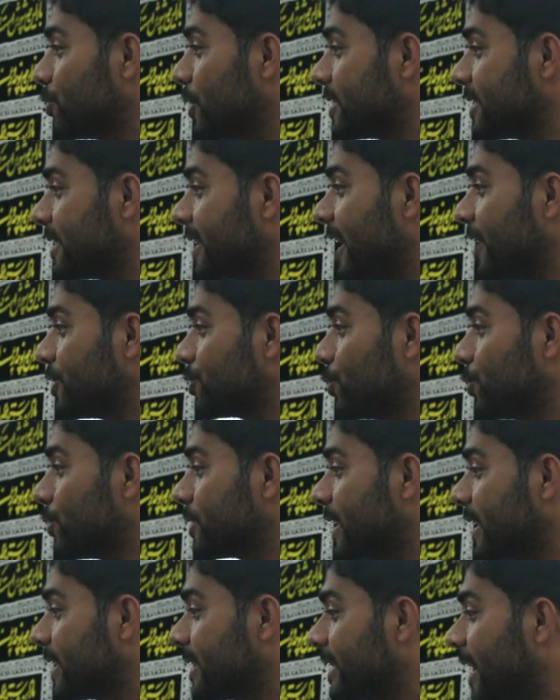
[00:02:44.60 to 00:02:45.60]
जो असर आशूर
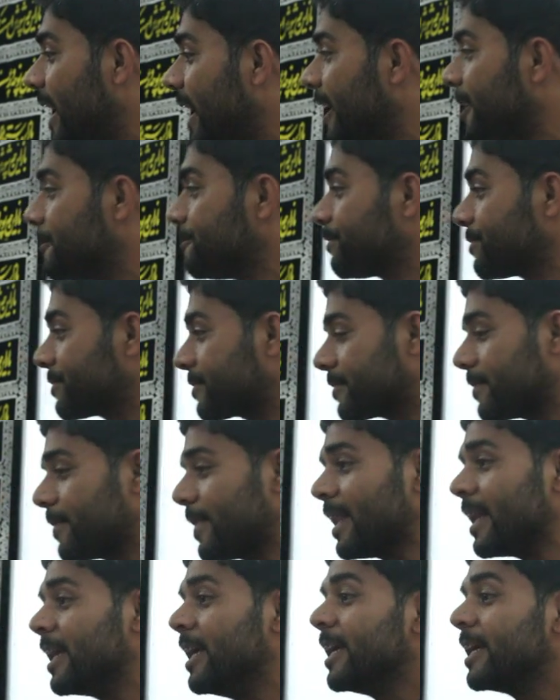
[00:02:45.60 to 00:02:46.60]
तक था
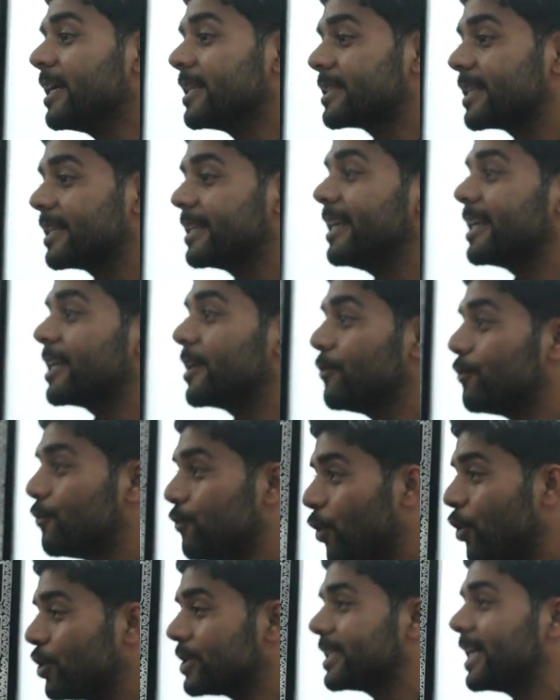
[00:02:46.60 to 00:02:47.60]
इसलिए कि
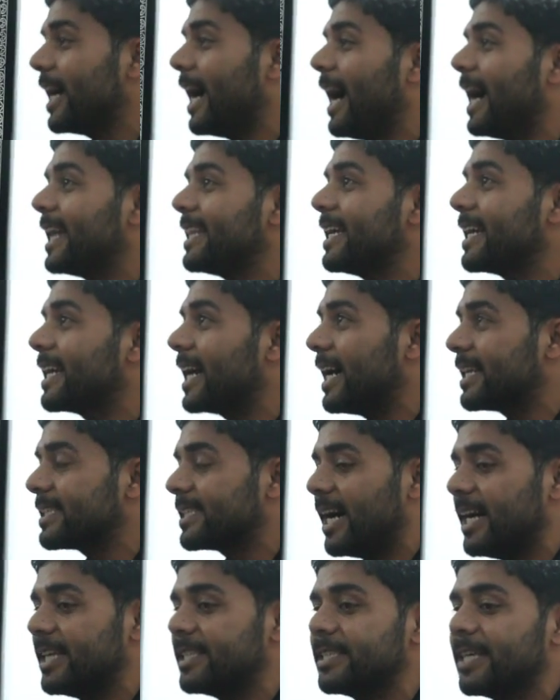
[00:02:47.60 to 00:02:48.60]
वो जिहाद एक
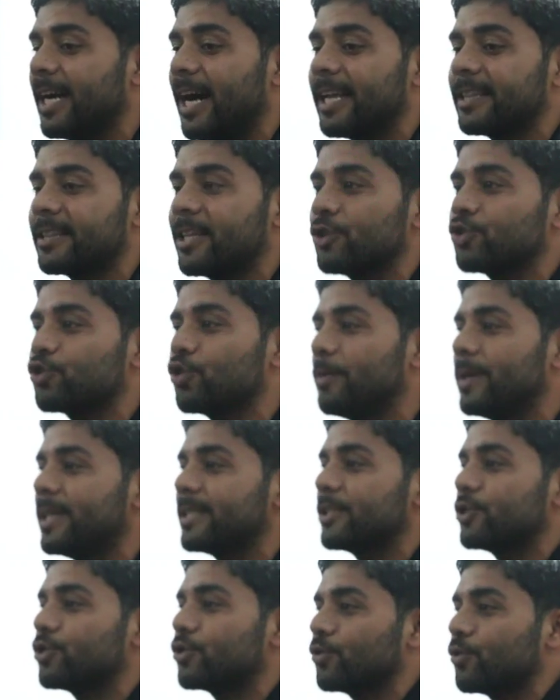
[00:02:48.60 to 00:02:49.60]
आसान जिहाद था सुबह
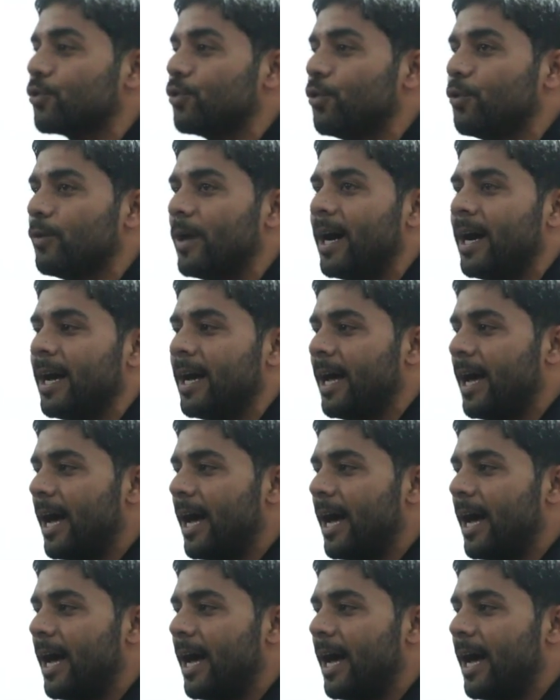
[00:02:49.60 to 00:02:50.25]
से शुरू हुआ